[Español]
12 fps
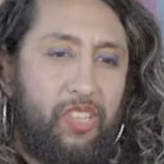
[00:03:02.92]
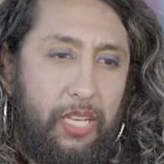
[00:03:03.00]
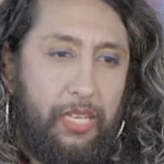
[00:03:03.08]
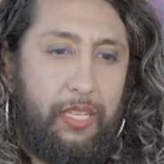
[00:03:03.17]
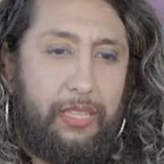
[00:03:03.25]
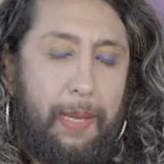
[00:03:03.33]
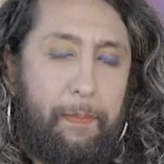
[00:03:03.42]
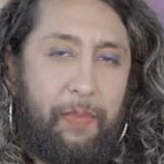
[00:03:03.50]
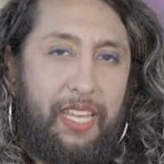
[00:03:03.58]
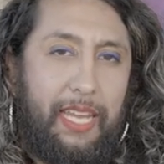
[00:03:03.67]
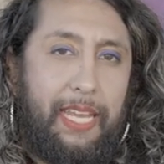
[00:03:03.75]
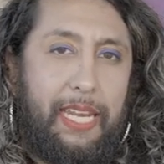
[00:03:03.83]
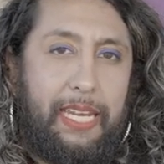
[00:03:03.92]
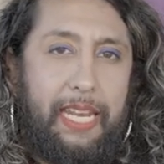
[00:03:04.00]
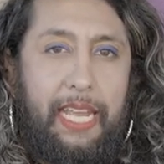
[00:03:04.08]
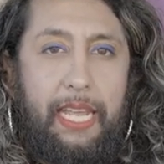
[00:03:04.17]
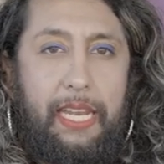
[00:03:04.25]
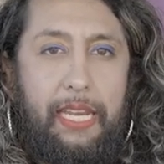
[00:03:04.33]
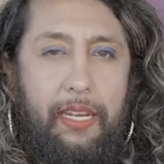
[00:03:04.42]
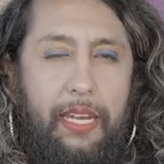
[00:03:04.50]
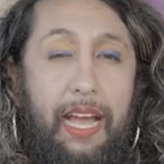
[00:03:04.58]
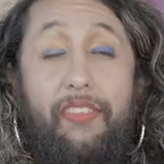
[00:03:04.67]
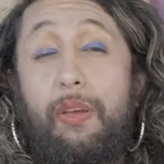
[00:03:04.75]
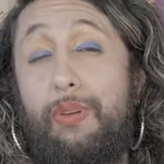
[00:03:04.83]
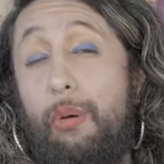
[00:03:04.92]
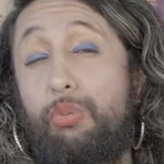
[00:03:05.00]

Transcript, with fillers: y también había una